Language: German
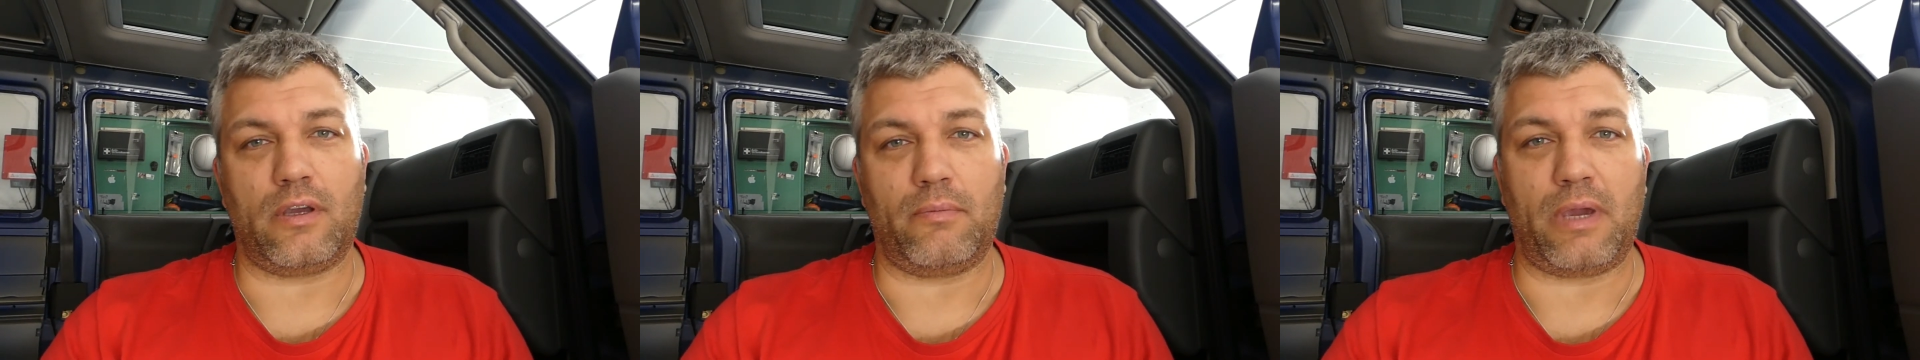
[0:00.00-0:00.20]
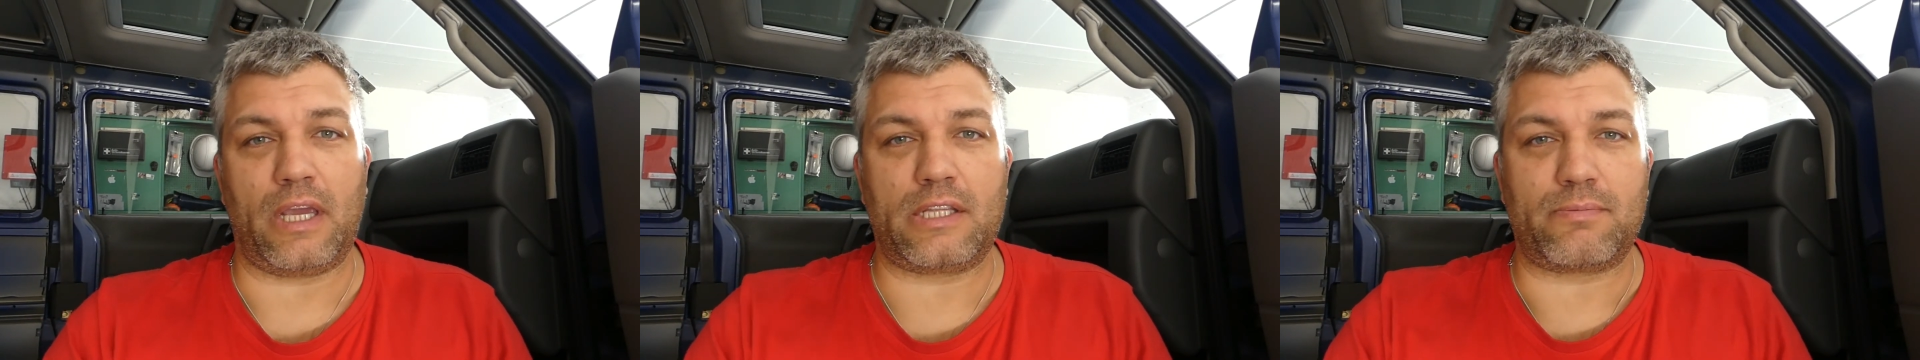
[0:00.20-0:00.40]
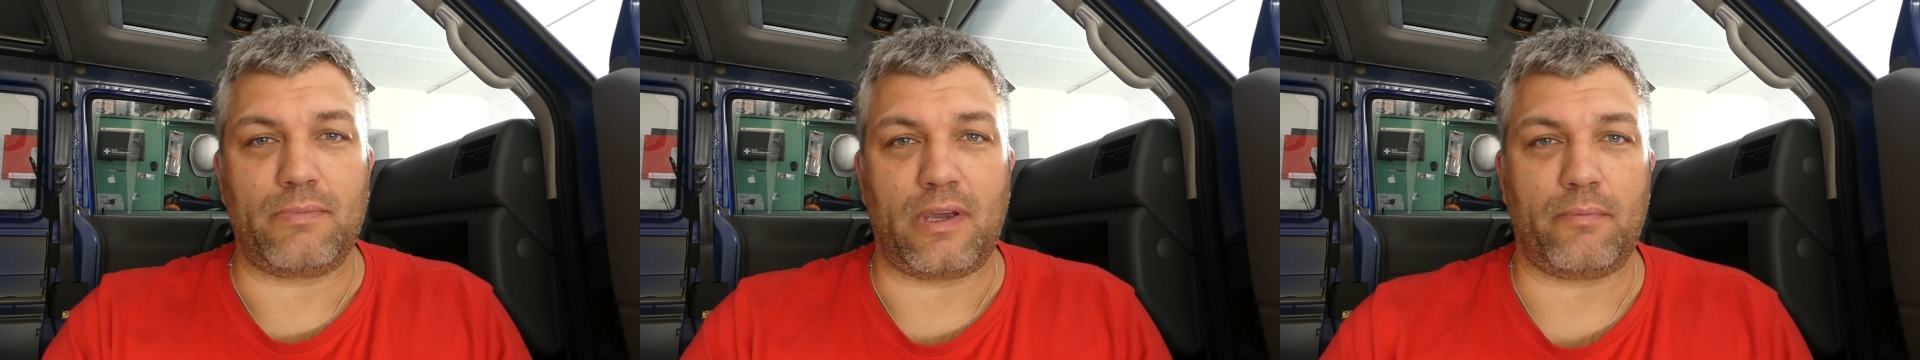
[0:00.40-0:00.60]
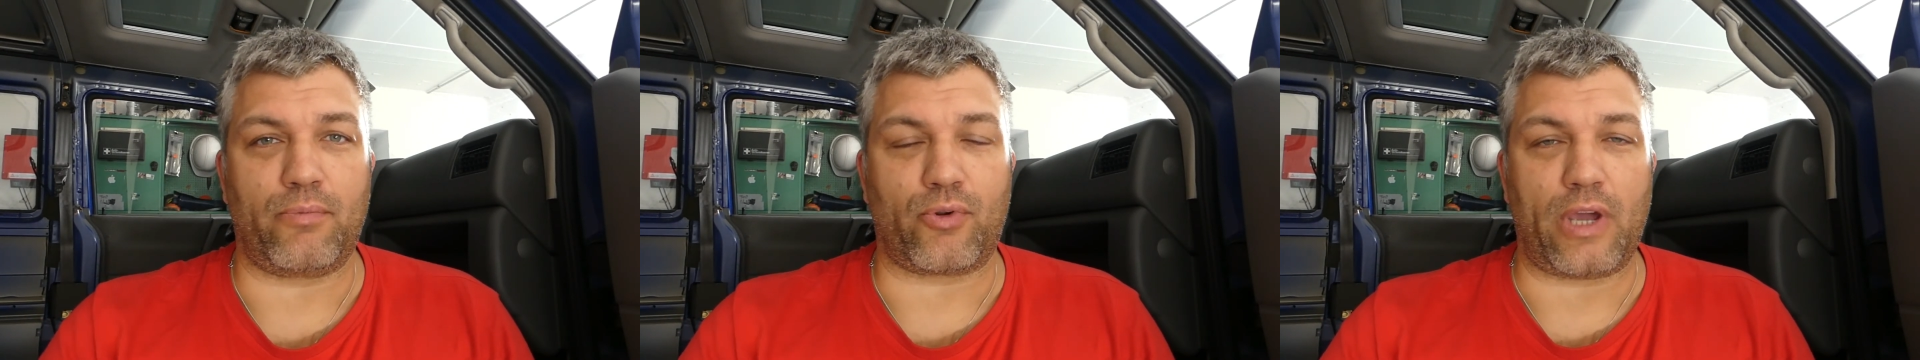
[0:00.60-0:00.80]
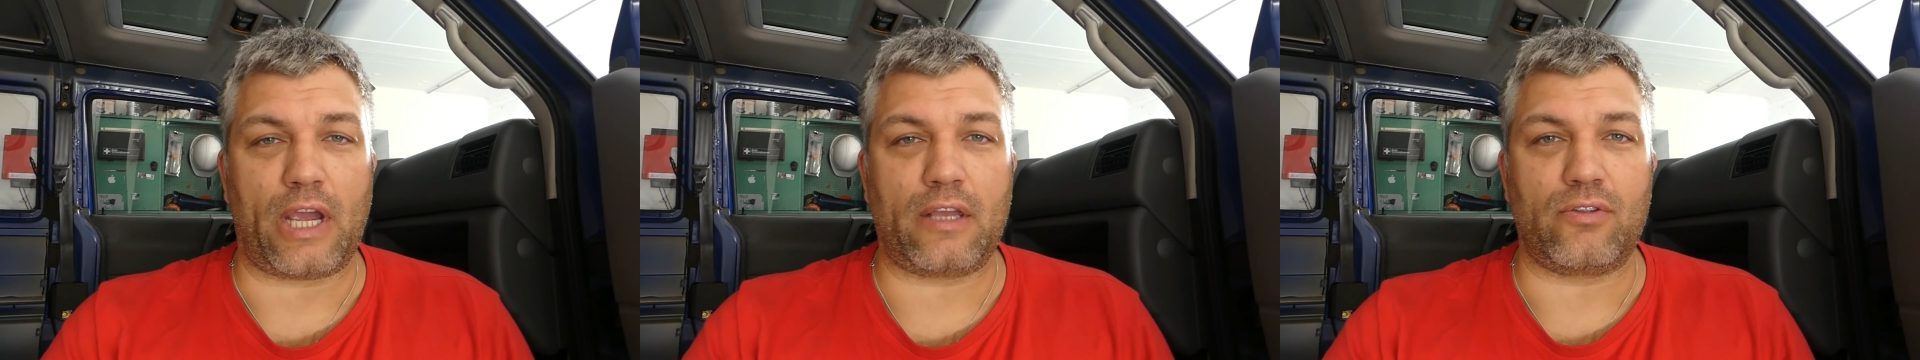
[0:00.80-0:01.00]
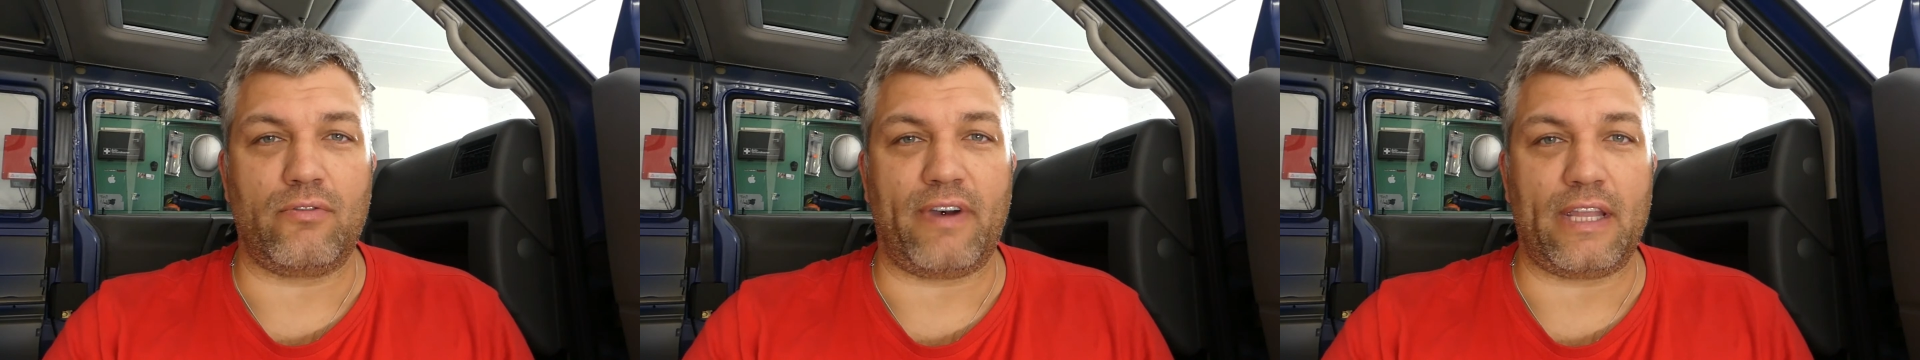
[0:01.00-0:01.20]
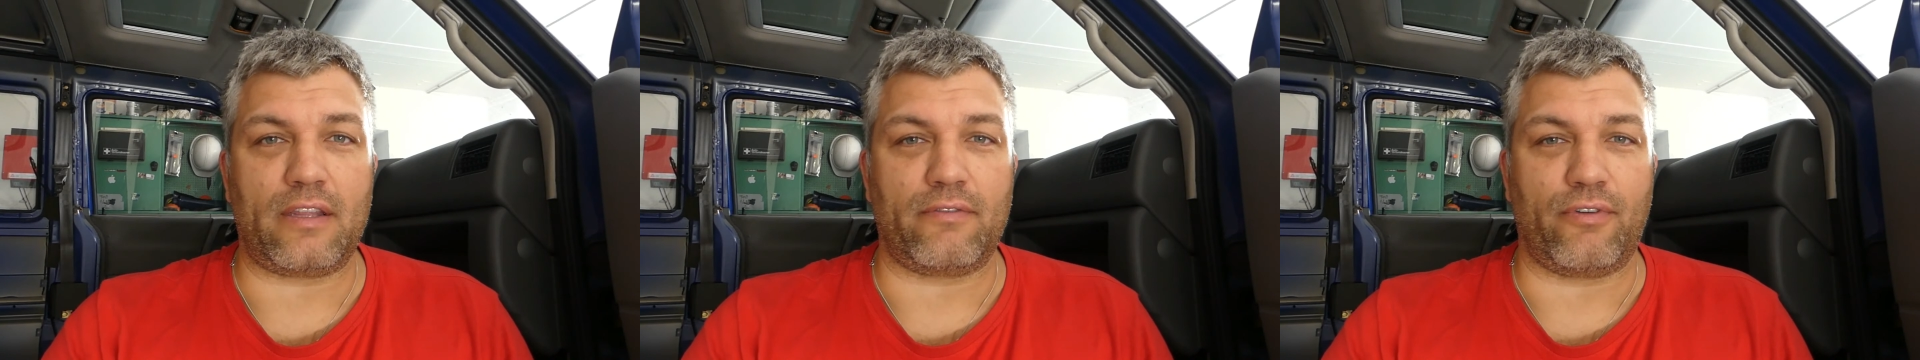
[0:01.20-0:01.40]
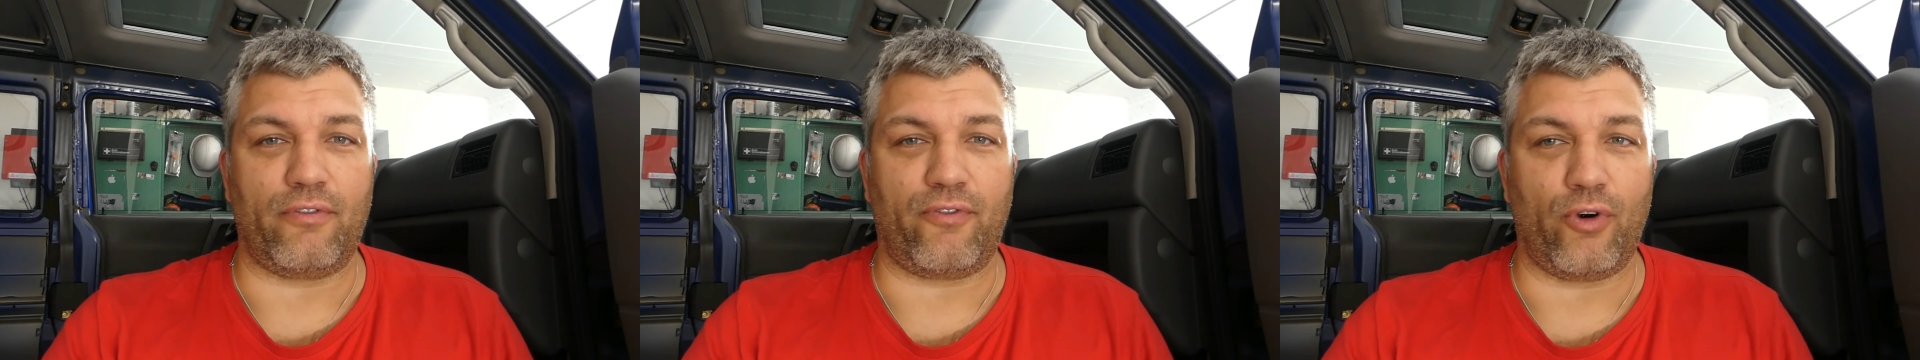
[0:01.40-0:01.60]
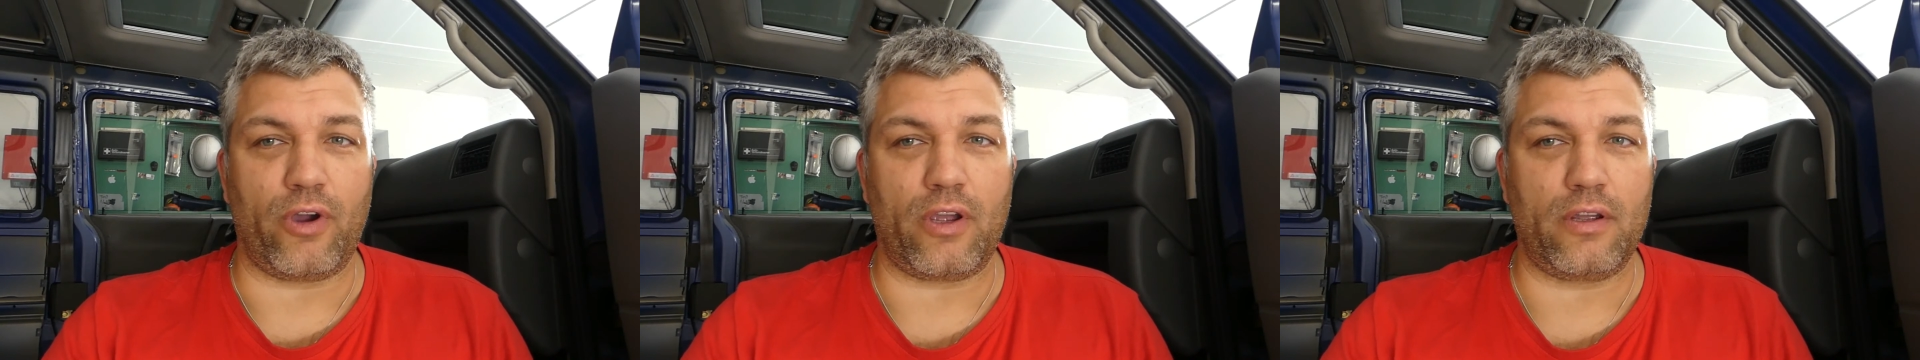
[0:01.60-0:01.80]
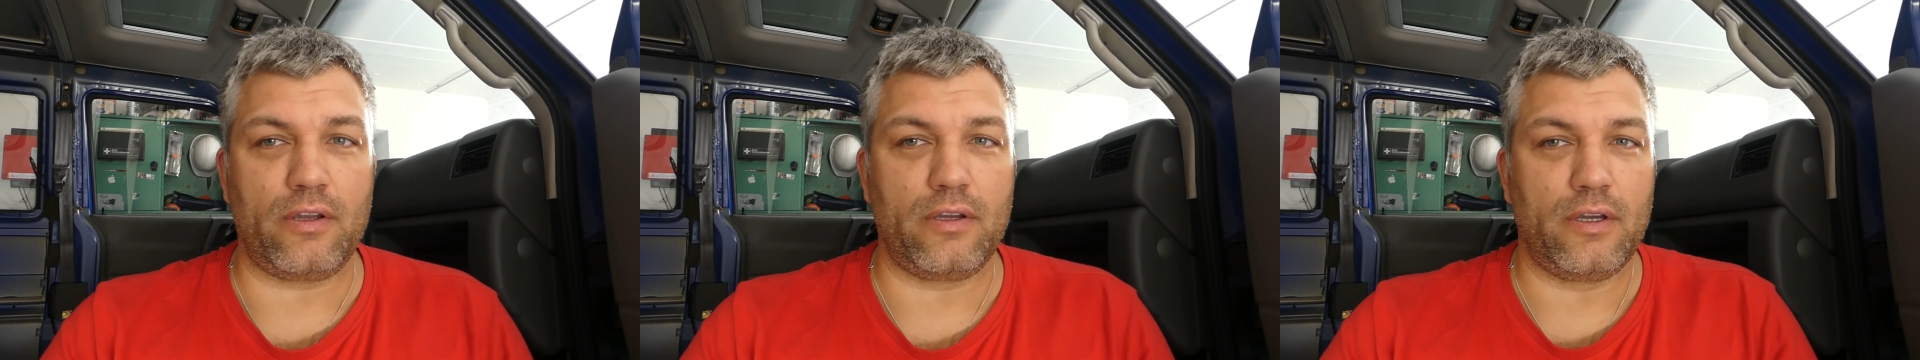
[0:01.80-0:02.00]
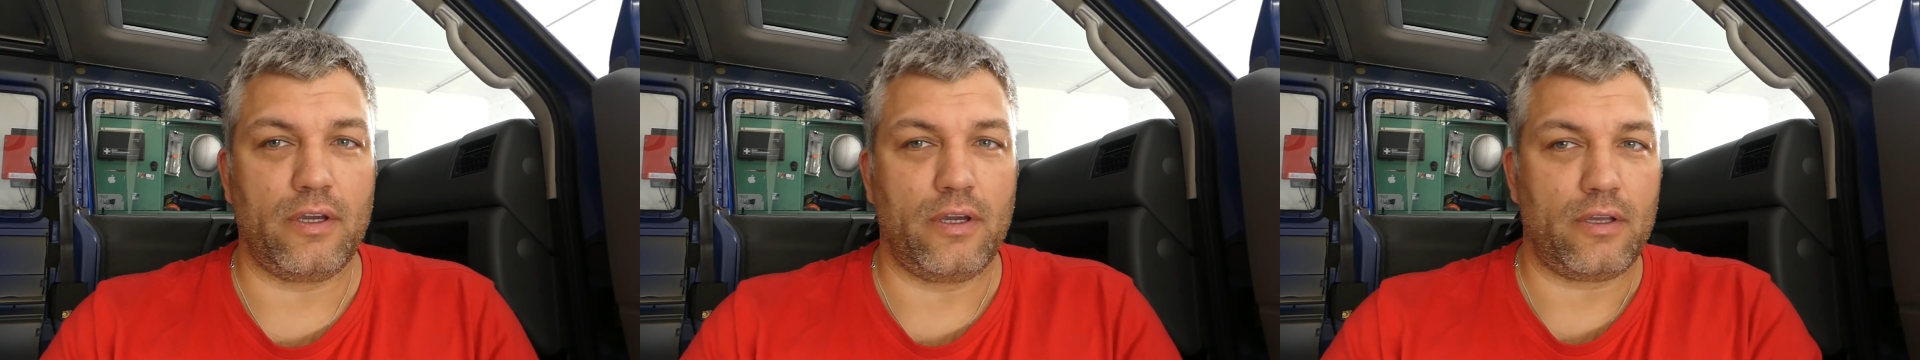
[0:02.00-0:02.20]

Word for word: ihr möchtet mein Projekt noch weiter verfolgen,